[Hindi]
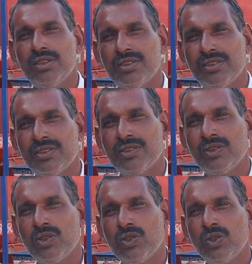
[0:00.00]
किस
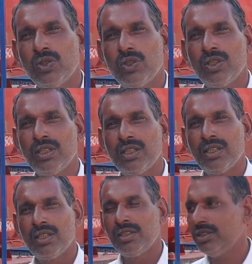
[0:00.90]
सोच के लिए था
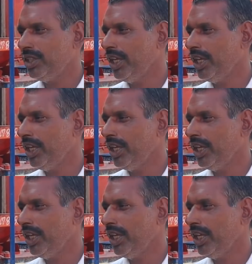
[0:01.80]
आपने